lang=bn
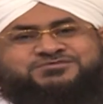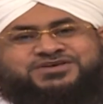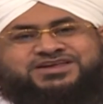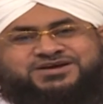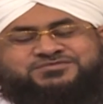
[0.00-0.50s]

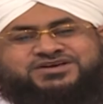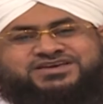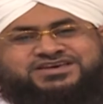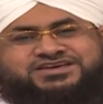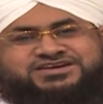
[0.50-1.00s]
আপনার
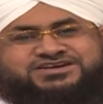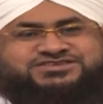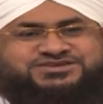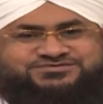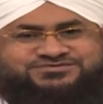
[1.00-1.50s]
রবের
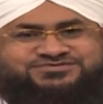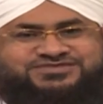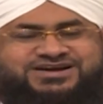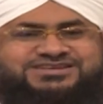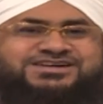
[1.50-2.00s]
কসম
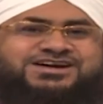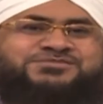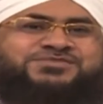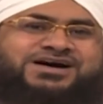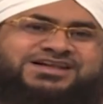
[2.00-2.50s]
আচ্ছা
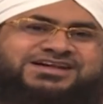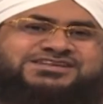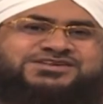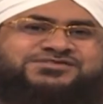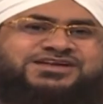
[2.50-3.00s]
রব
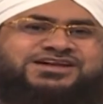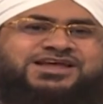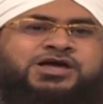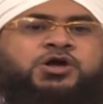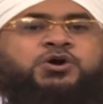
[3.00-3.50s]
আল্লাহ
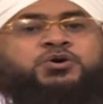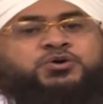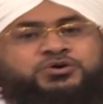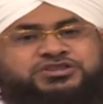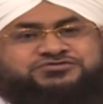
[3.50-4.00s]
আজাল
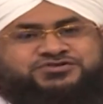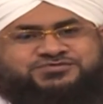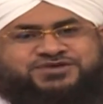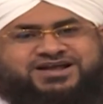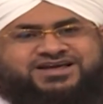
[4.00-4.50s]
নিজে
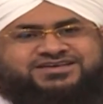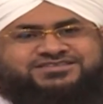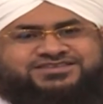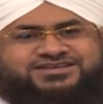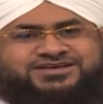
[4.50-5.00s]
ইরশাদ
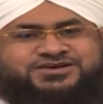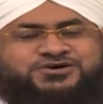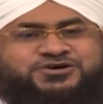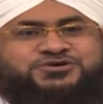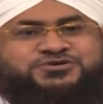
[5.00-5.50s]
করছেন
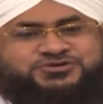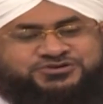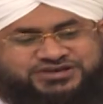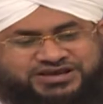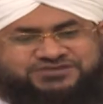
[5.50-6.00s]
আর
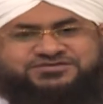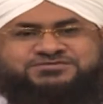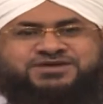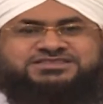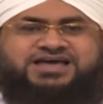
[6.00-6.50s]
নিজে এটা
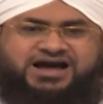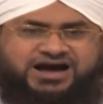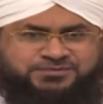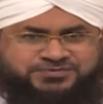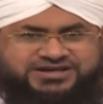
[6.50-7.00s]
ইরশাদ করছেন
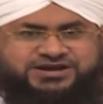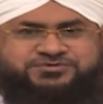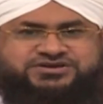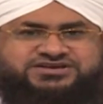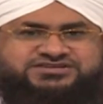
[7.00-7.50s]
আপনার
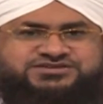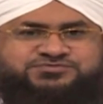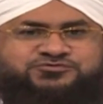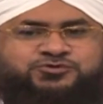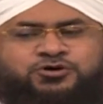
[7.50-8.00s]
রবের
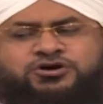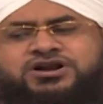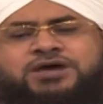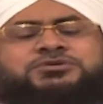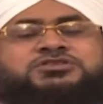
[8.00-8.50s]
কসম
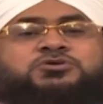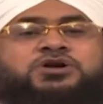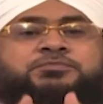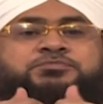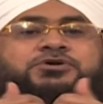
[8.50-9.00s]
সেই রব
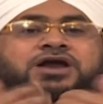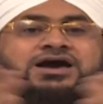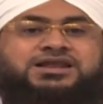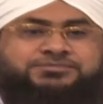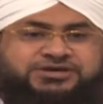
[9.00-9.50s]
তো
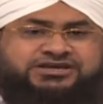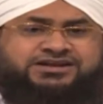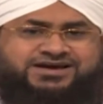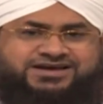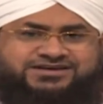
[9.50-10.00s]
রব্বুল
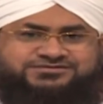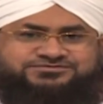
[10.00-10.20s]
আলামিন